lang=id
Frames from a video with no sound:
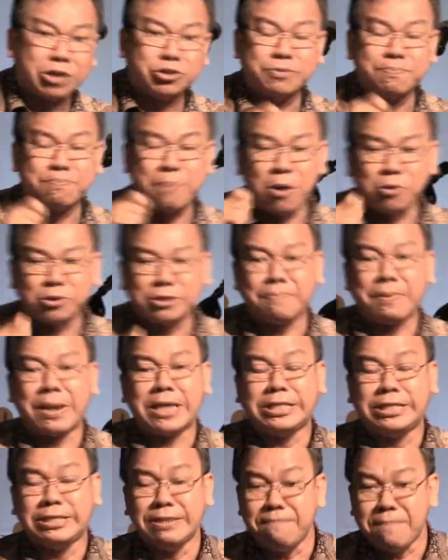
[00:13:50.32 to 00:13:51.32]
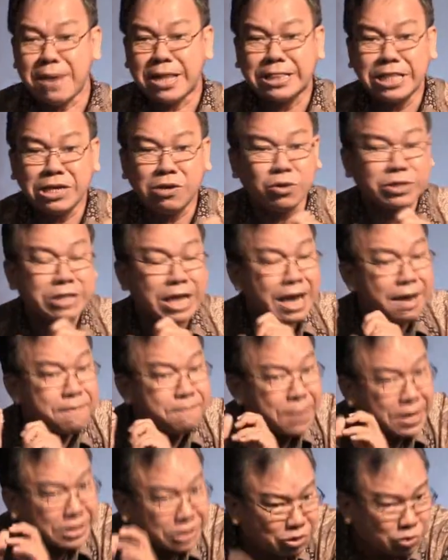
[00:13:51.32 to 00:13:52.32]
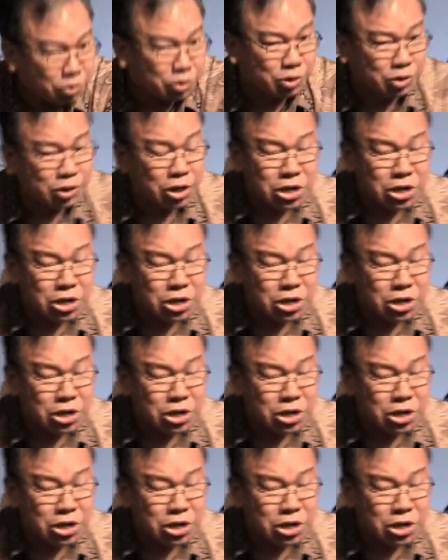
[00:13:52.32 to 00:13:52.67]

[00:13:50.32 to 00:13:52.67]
Paulus kepada jemaat di kota Efesus.